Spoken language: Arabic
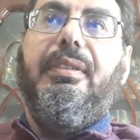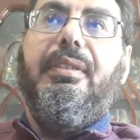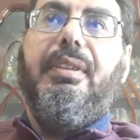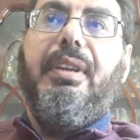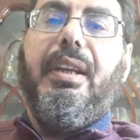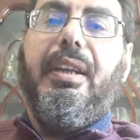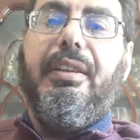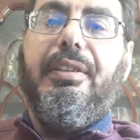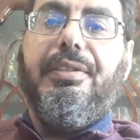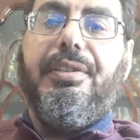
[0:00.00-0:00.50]

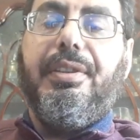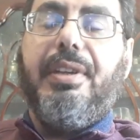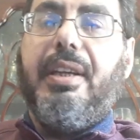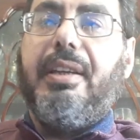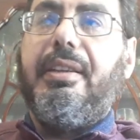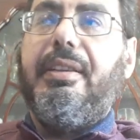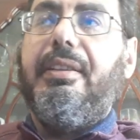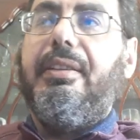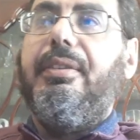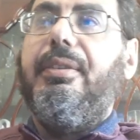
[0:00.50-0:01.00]
هاني
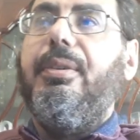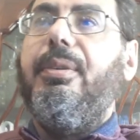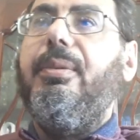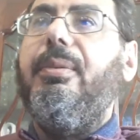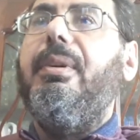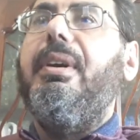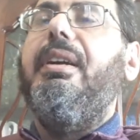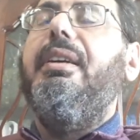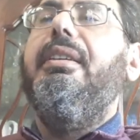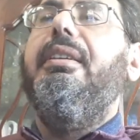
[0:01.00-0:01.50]
شاكر
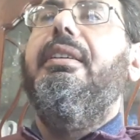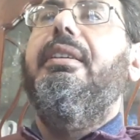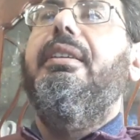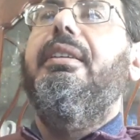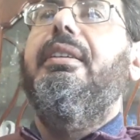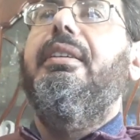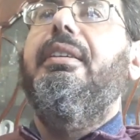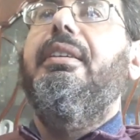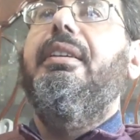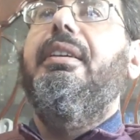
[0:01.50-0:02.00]
هو
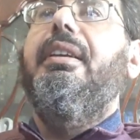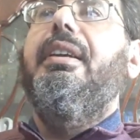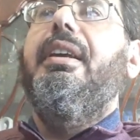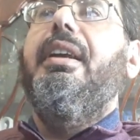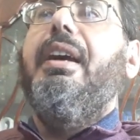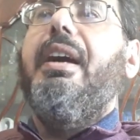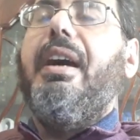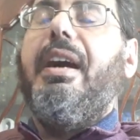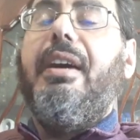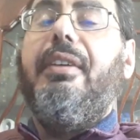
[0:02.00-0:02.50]

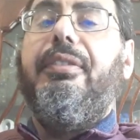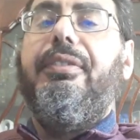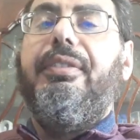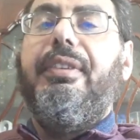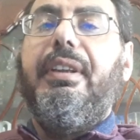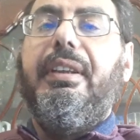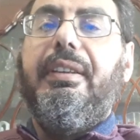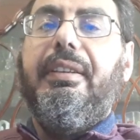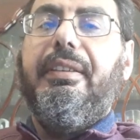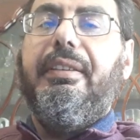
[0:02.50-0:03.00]

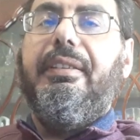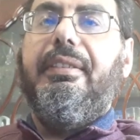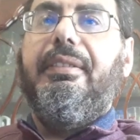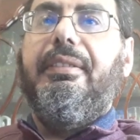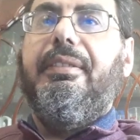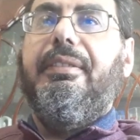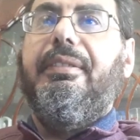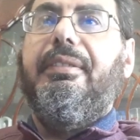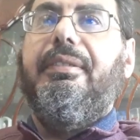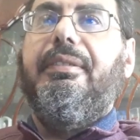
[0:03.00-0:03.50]
أفضل
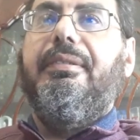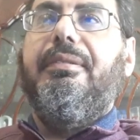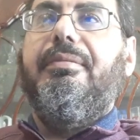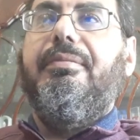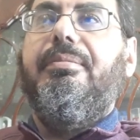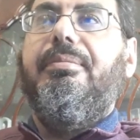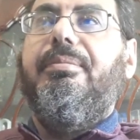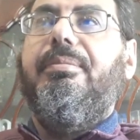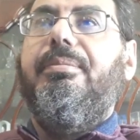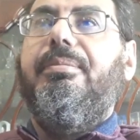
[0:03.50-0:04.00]

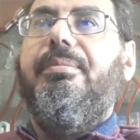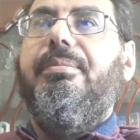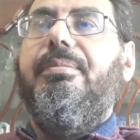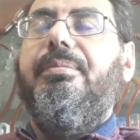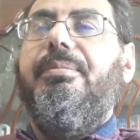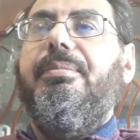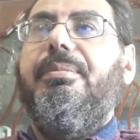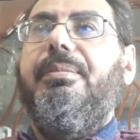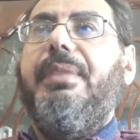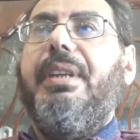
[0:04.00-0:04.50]

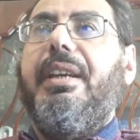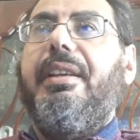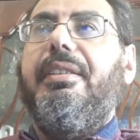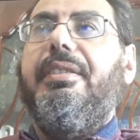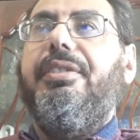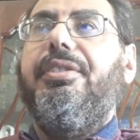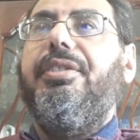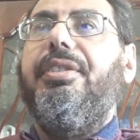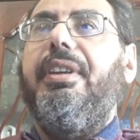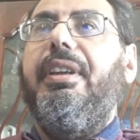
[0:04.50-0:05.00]
يعني
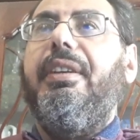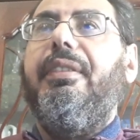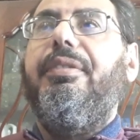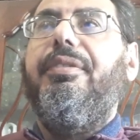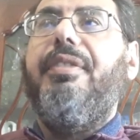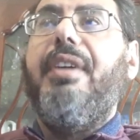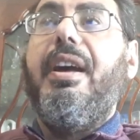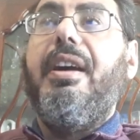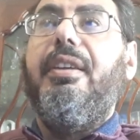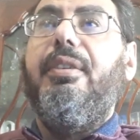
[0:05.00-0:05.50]
شيء
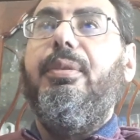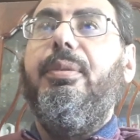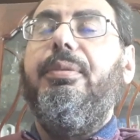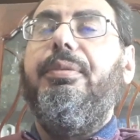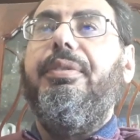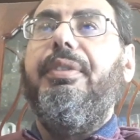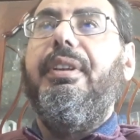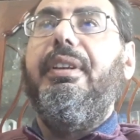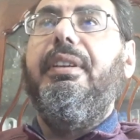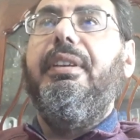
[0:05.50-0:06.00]
فعله
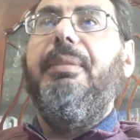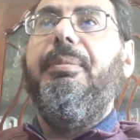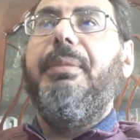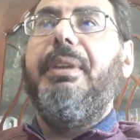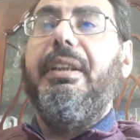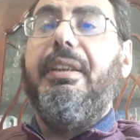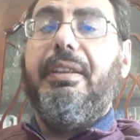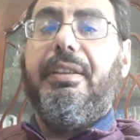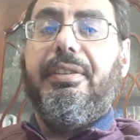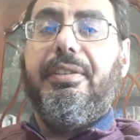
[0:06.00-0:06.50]
في
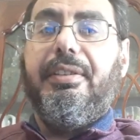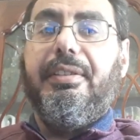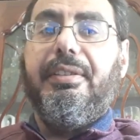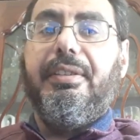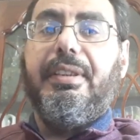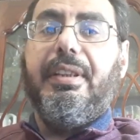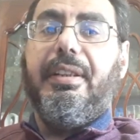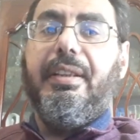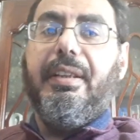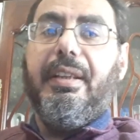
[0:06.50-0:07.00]
يمكن عشرين
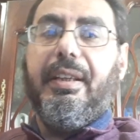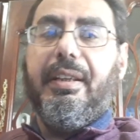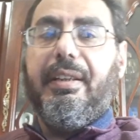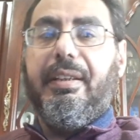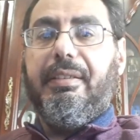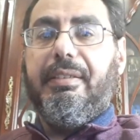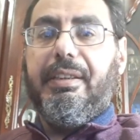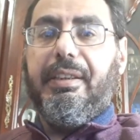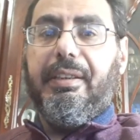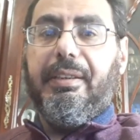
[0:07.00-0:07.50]
سنة
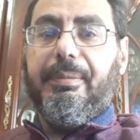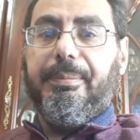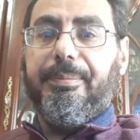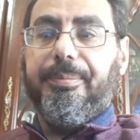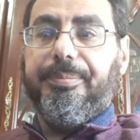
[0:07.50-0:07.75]
الأخرانية